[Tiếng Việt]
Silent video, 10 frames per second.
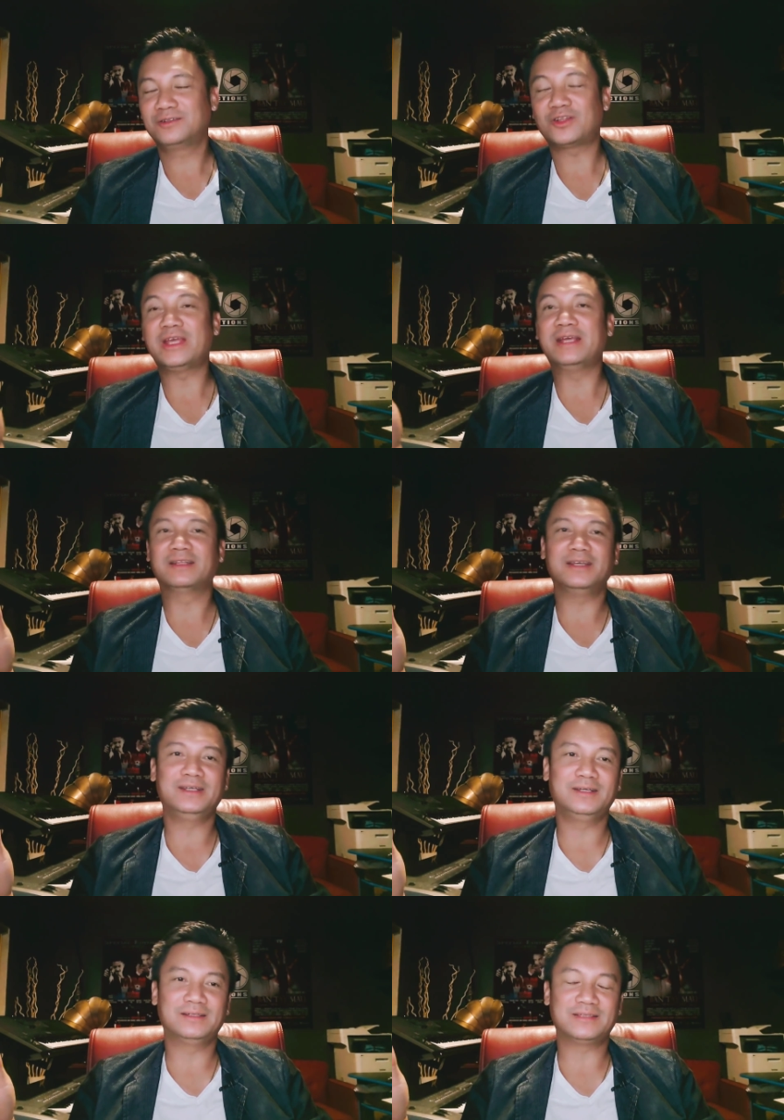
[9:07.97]
cho tiền
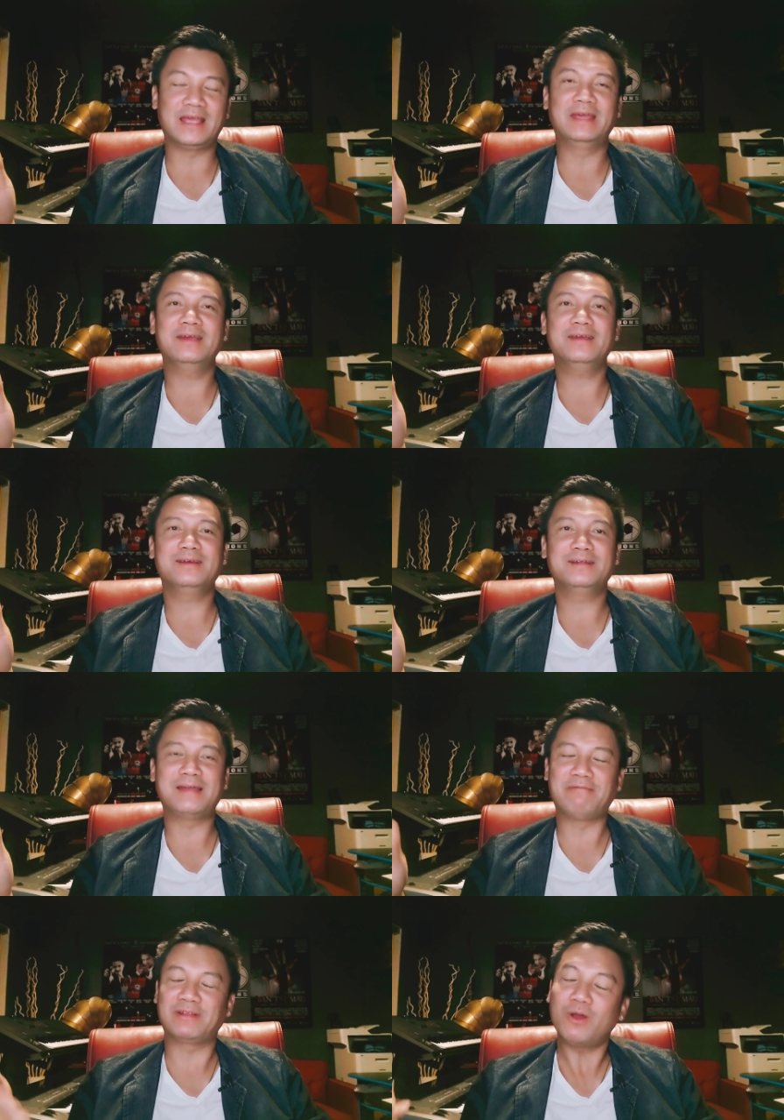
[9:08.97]
thì sẽ
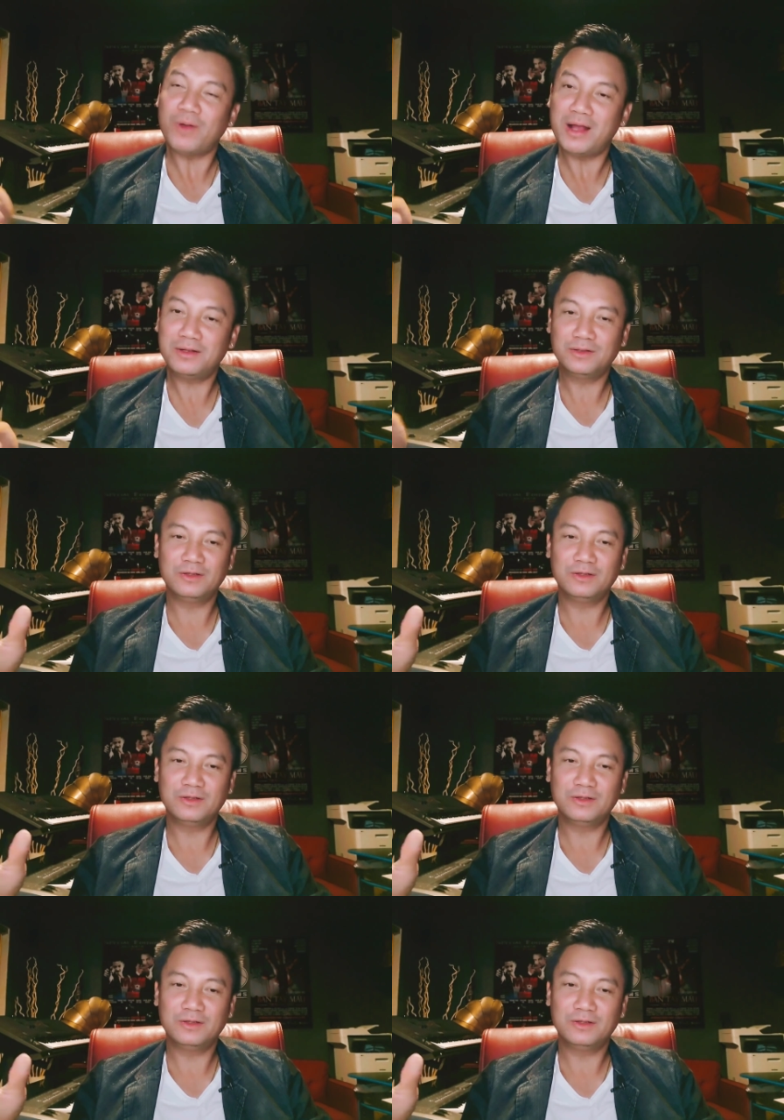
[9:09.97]
làm việc tốt hơn